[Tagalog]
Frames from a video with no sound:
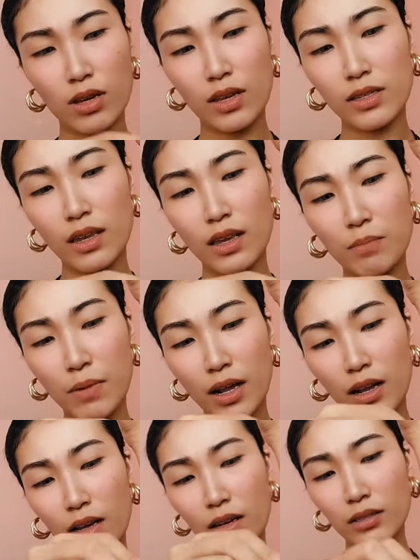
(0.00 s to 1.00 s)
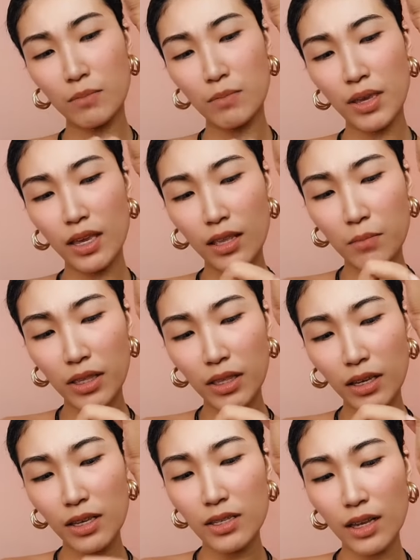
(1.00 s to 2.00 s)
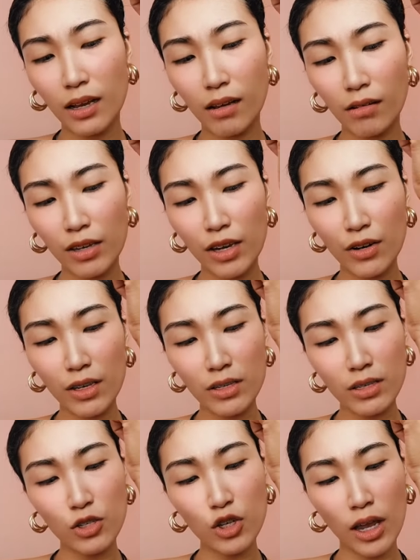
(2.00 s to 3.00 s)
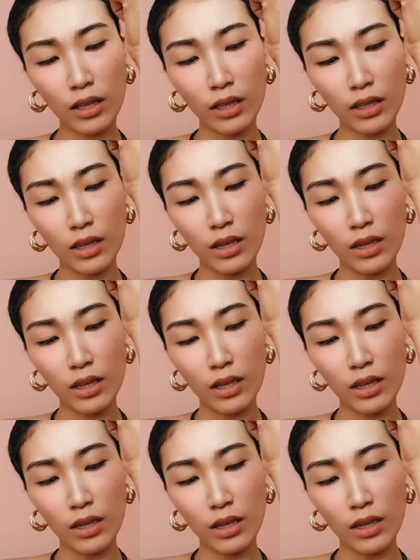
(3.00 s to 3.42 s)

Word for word: Kasi parang sabihin naman ng isang earrings dyan.